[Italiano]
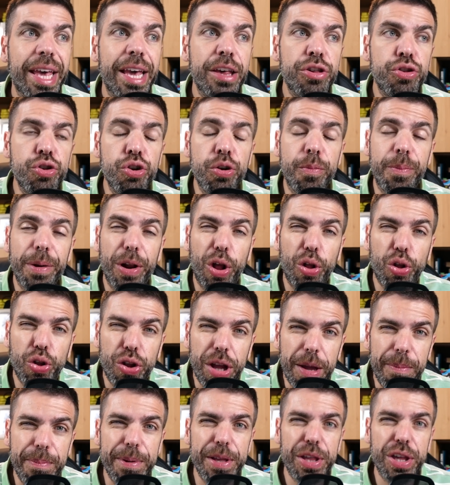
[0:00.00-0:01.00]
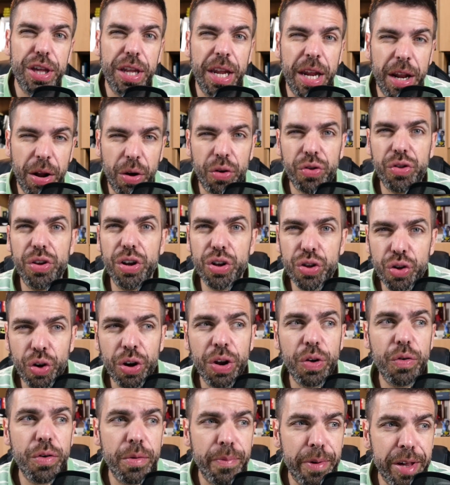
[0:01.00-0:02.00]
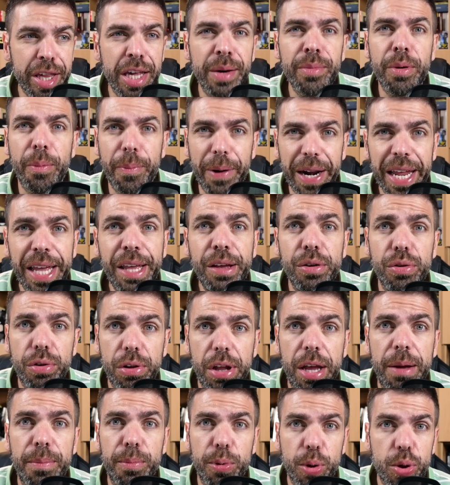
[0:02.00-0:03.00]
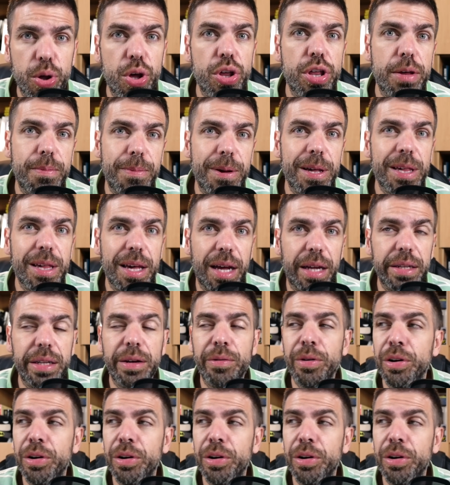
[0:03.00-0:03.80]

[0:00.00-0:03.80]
che sono però tipici dei nostri giorni in cui passiamo parecchio tempo, se ci pensate.